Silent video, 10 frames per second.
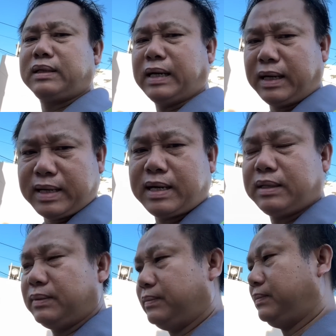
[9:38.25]
dẫn dắt
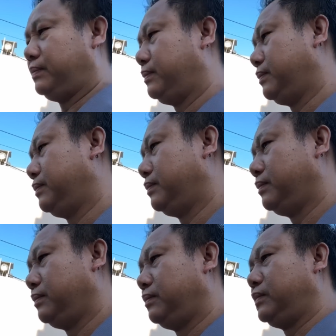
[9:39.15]

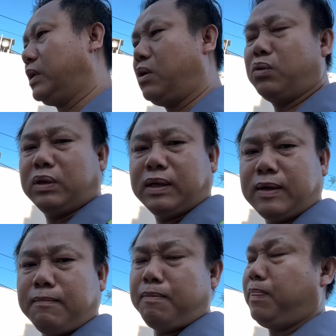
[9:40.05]
chứ còn uh,